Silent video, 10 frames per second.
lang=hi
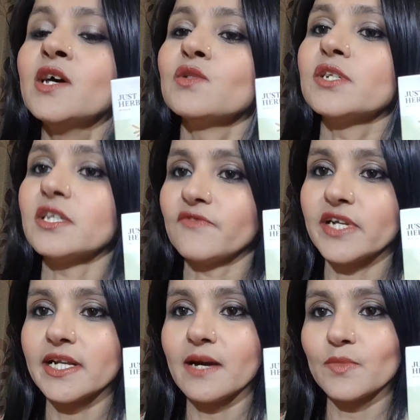तो
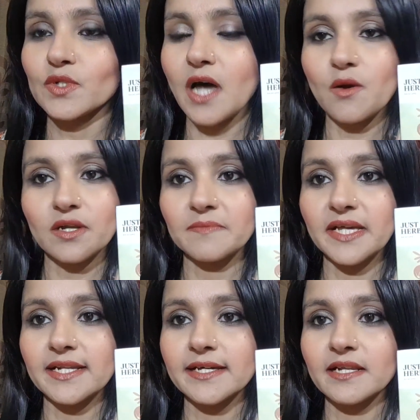डेफिनेटली आपको उसका आउटकम
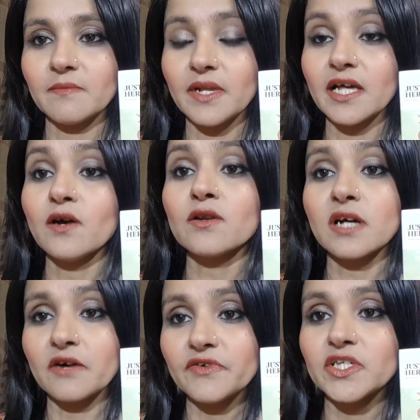देखने के लिए मिलेगा और
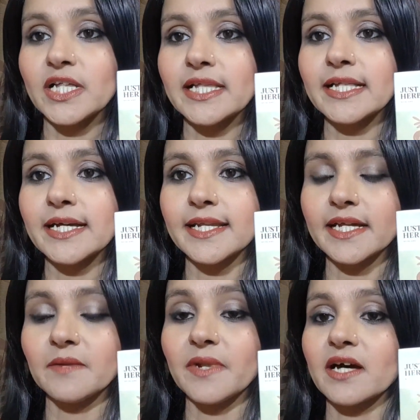काफी जल्दी देखने के
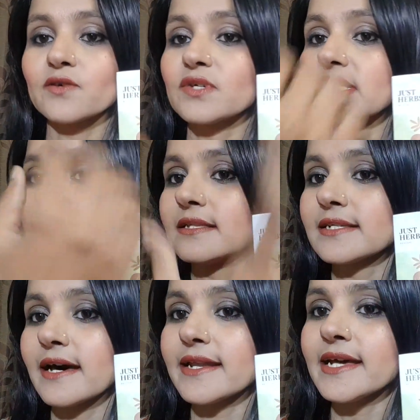लिए मिलेगा क्योंकि इसके अंदर
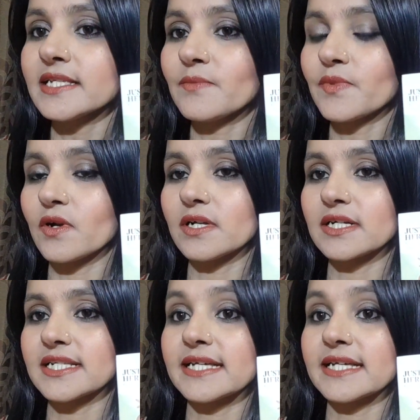सारे ऐसे प्रोडक्ट्स